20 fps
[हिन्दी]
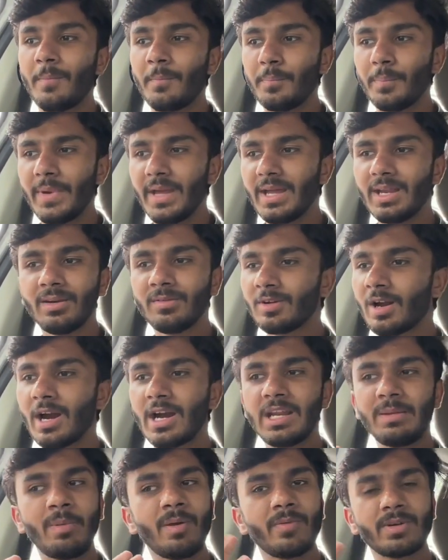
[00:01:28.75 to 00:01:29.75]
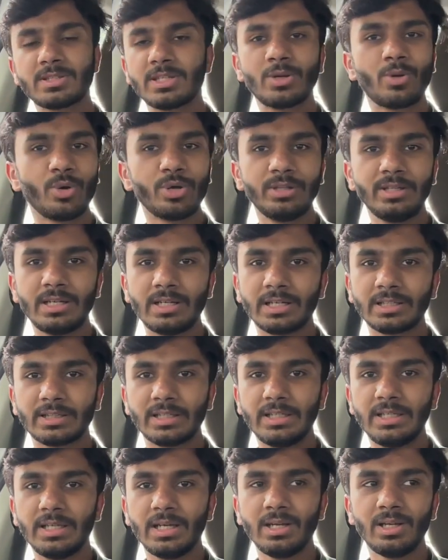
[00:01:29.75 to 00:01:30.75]
मेन गाड़ी में वैसे कोई दिक्कत
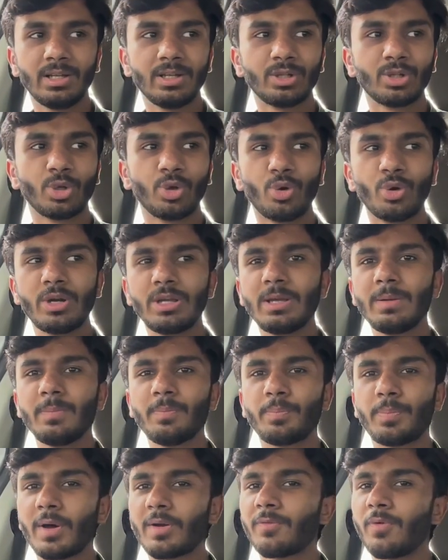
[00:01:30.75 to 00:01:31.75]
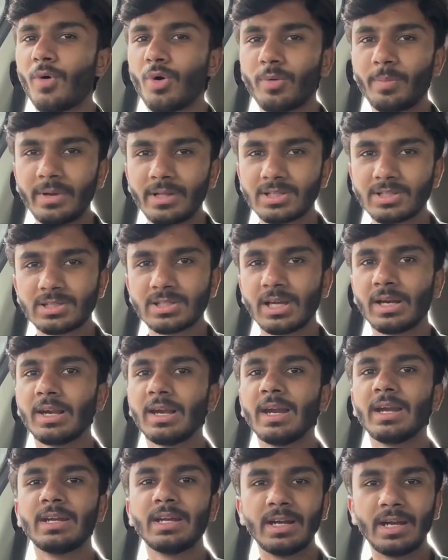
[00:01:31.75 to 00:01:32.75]
नहीं है थोड़ी परफॉर्मेंस से
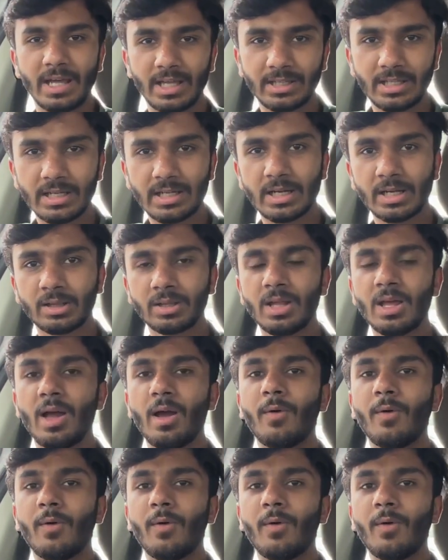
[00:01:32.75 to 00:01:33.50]
रिलेटेड है दिक्कत